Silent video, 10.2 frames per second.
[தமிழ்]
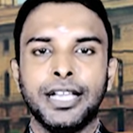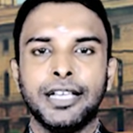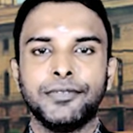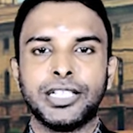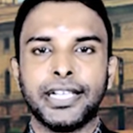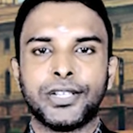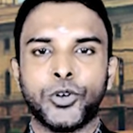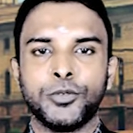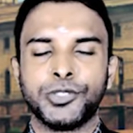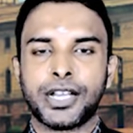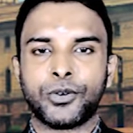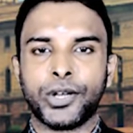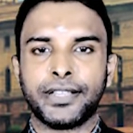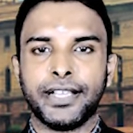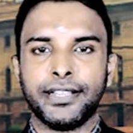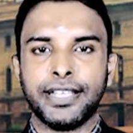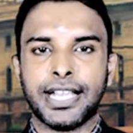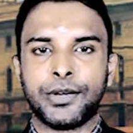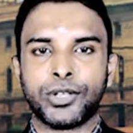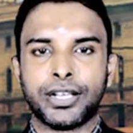ஏவுகணை கொள்முதல் குறித்து
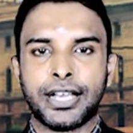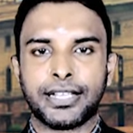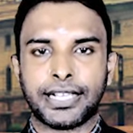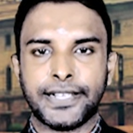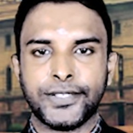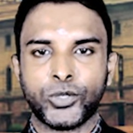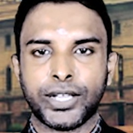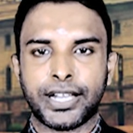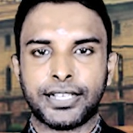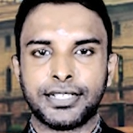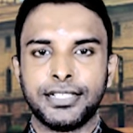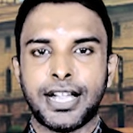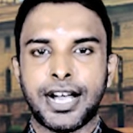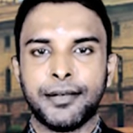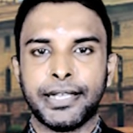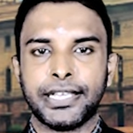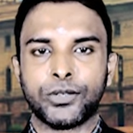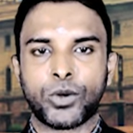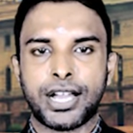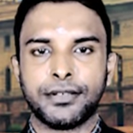இந்தியாவுடனான கலந்துரையாடல்கள் ஆமீனிய
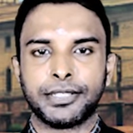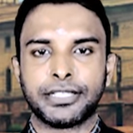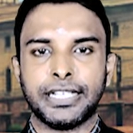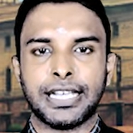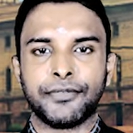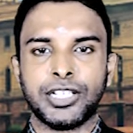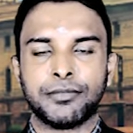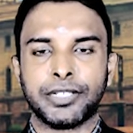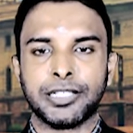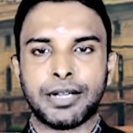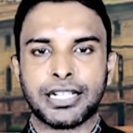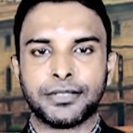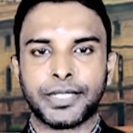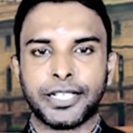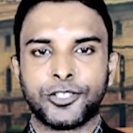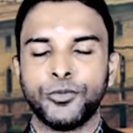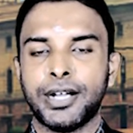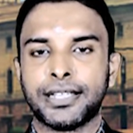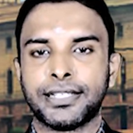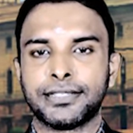இராணுவத்தை நவீனமயமாக்குவதற்கும்
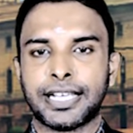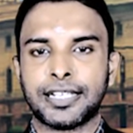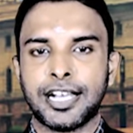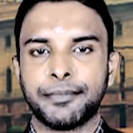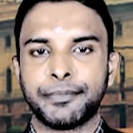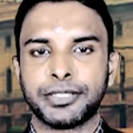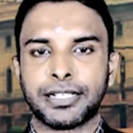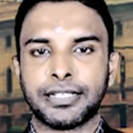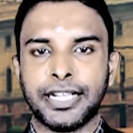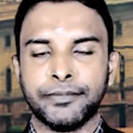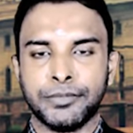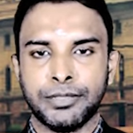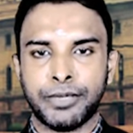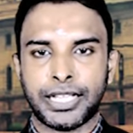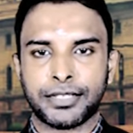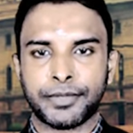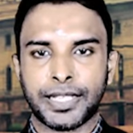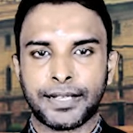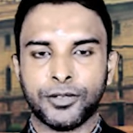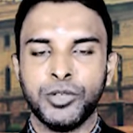அதன் தற்காப்பு திறன்களை
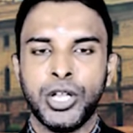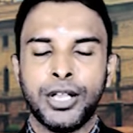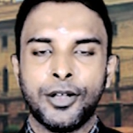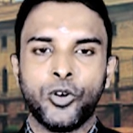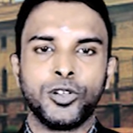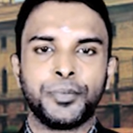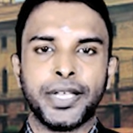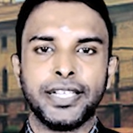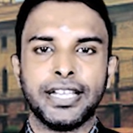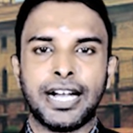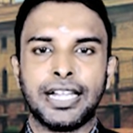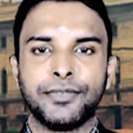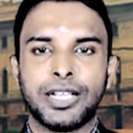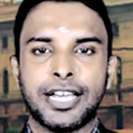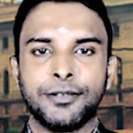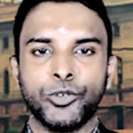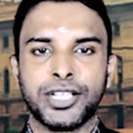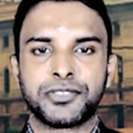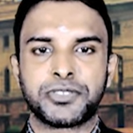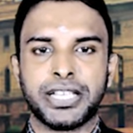மேம்படுத்துவதற்கும் ஒரு பெரிய அளவிலான
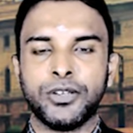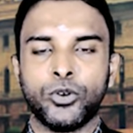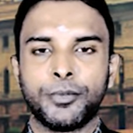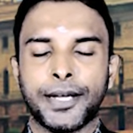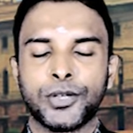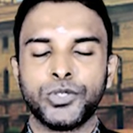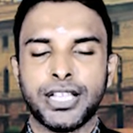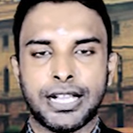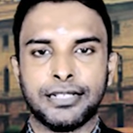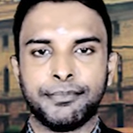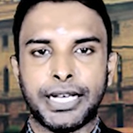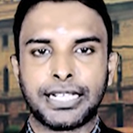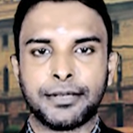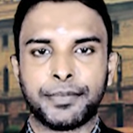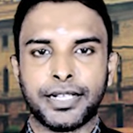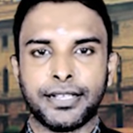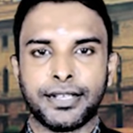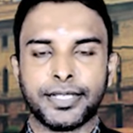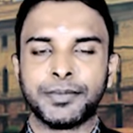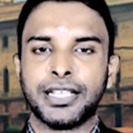முயற்சியின் ஒரு பகுதியாக
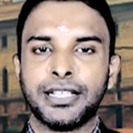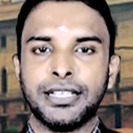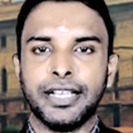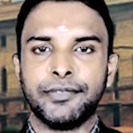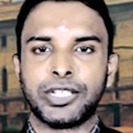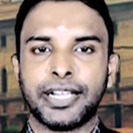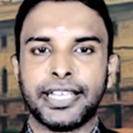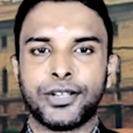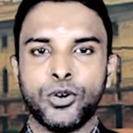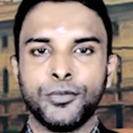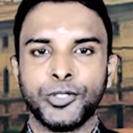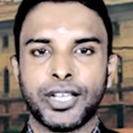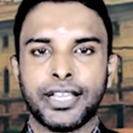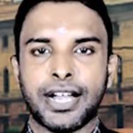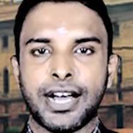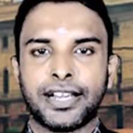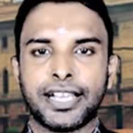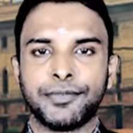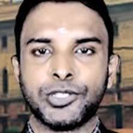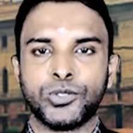பார்க்கப்படுகிறது ஏவுகணை கொள்முதலை
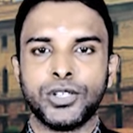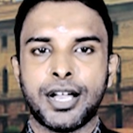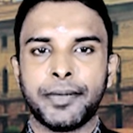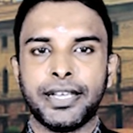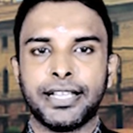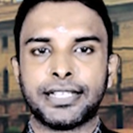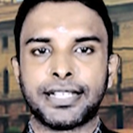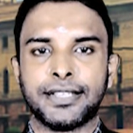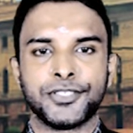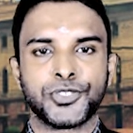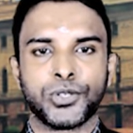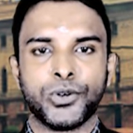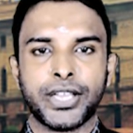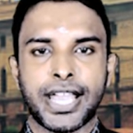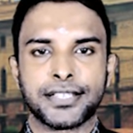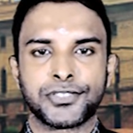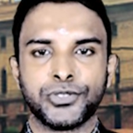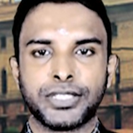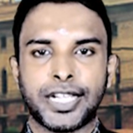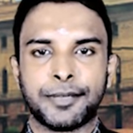ஆராய்வதோடு ஆமேனியா தனது சுகோய் எஸ்
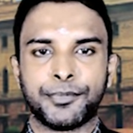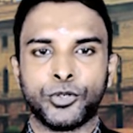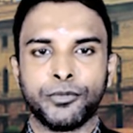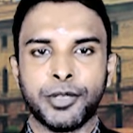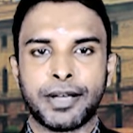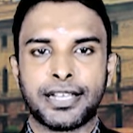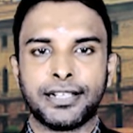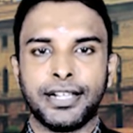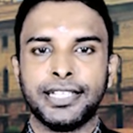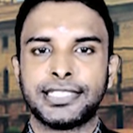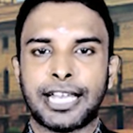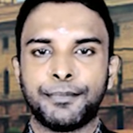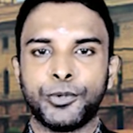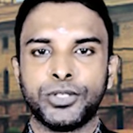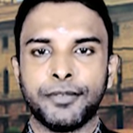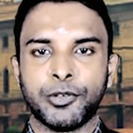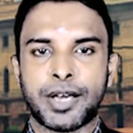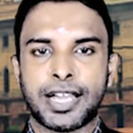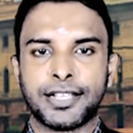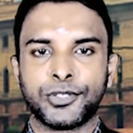யூ தேர்ட்டி போர் விமானங்களின் தற்போதைய
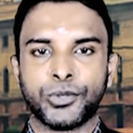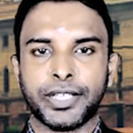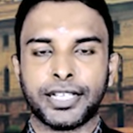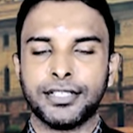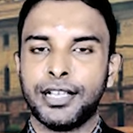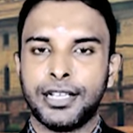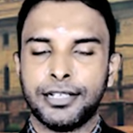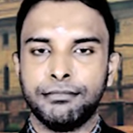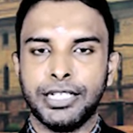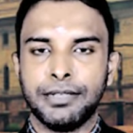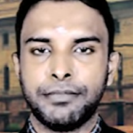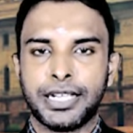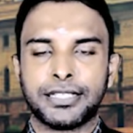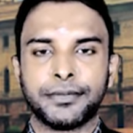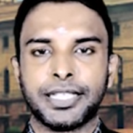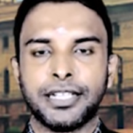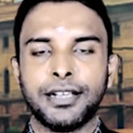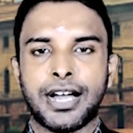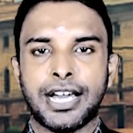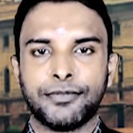விமான தொகுதியை மேம்படுத்துவதில்
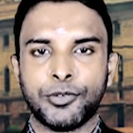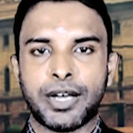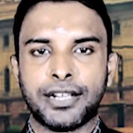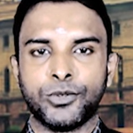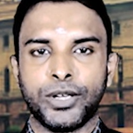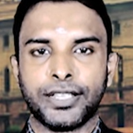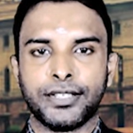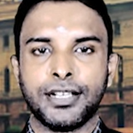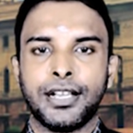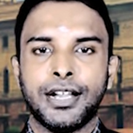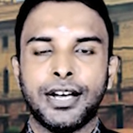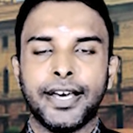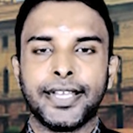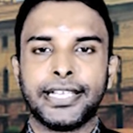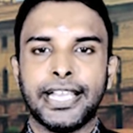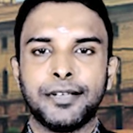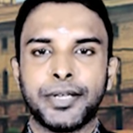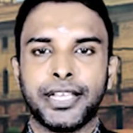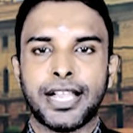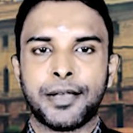ஆர்வமாக உள்ளது
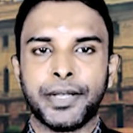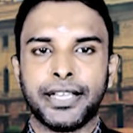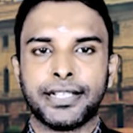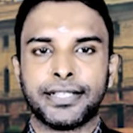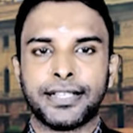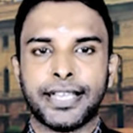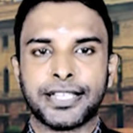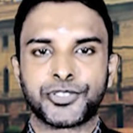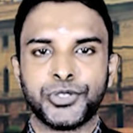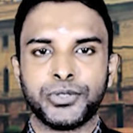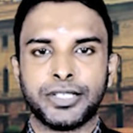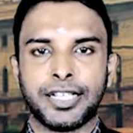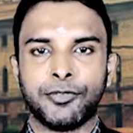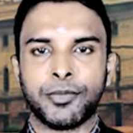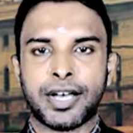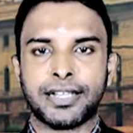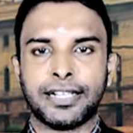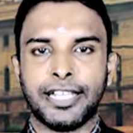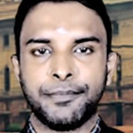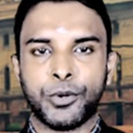அறிக்கையின்படி ஆமேனியா தனது எஸ்யூ தேர்ட்டி
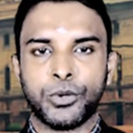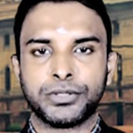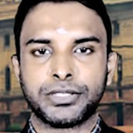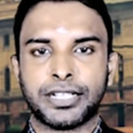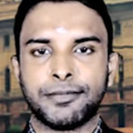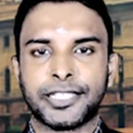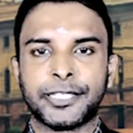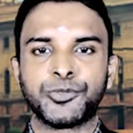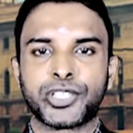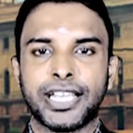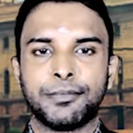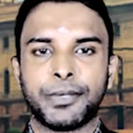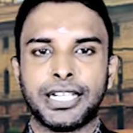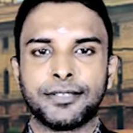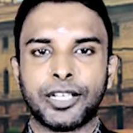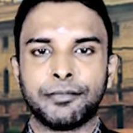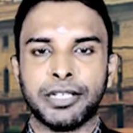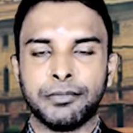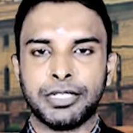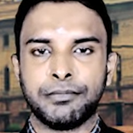விமானங்களின் போர்த்திறன் மற்றும் செயல்பாட்டு
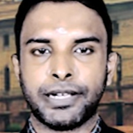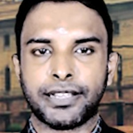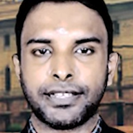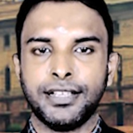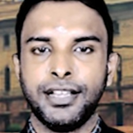வரம்பை மேம்படுத்த